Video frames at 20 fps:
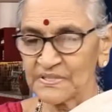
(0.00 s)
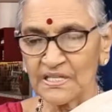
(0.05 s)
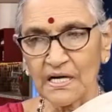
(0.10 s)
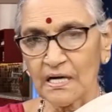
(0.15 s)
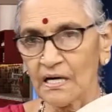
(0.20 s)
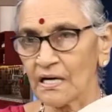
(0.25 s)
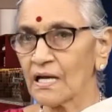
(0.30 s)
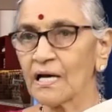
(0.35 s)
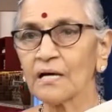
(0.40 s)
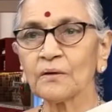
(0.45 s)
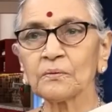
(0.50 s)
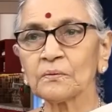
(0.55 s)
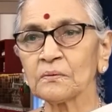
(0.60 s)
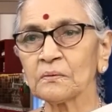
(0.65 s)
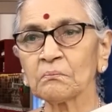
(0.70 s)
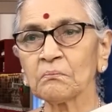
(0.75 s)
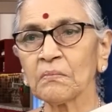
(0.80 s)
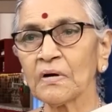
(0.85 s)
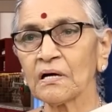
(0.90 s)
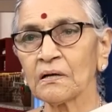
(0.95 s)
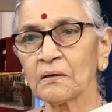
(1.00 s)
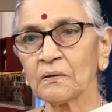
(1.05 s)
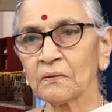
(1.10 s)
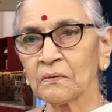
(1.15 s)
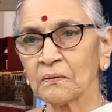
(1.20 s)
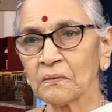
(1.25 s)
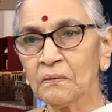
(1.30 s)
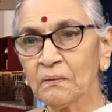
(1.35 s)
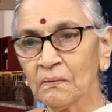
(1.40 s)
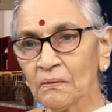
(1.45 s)
చాలా
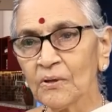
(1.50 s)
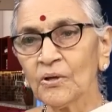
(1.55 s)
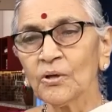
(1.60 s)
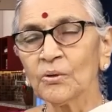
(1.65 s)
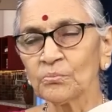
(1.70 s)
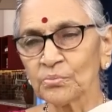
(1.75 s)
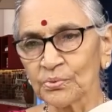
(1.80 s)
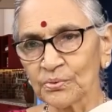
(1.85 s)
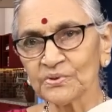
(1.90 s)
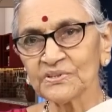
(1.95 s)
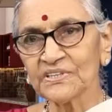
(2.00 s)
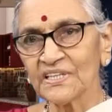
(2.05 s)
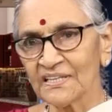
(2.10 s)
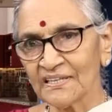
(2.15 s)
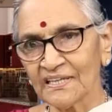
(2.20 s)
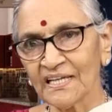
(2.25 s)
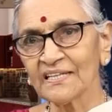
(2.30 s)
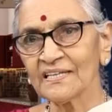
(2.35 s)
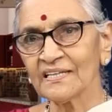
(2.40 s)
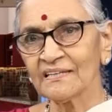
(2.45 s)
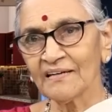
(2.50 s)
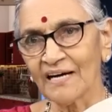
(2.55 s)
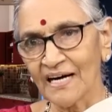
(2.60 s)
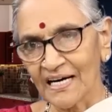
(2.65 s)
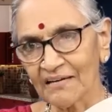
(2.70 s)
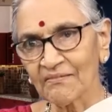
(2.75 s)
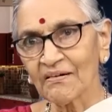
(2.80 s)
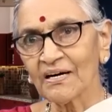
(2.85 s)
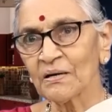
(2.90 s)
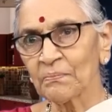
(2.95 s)
కుటుంబాల్లో పూజ అంటే అదేదో
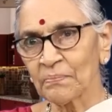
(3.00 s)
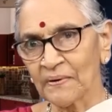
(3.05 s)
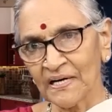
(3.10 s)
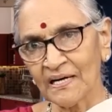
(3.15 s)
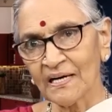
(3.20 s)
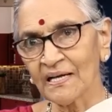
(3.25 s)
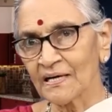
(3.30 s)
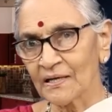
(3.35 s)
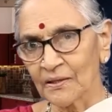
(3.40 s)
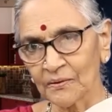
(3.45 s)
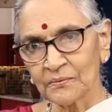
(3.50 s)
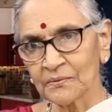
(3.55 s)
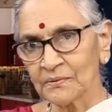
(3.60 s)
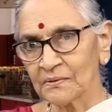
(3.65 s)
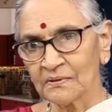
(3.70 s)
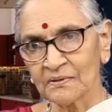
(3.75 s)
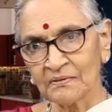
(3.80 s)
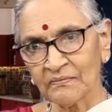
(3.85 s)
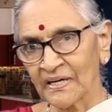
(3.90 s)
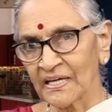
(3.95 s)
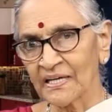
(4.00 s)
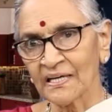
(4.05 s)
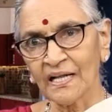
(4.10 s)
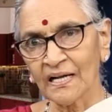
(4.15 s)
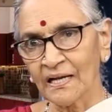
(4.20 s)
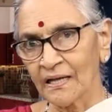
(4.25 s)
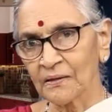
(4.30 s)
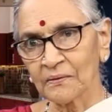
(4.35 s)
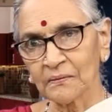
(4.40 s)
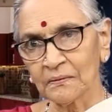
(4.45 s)
ఆడవాళ్ళ పనిలాగా ఉంటుంది
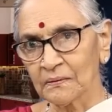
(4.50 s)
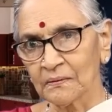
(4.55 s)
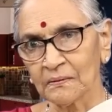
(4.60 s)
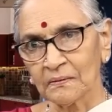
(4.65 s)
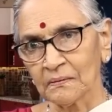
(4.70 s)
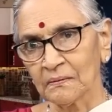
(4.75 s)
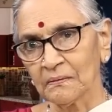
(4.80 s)
వంటలాగో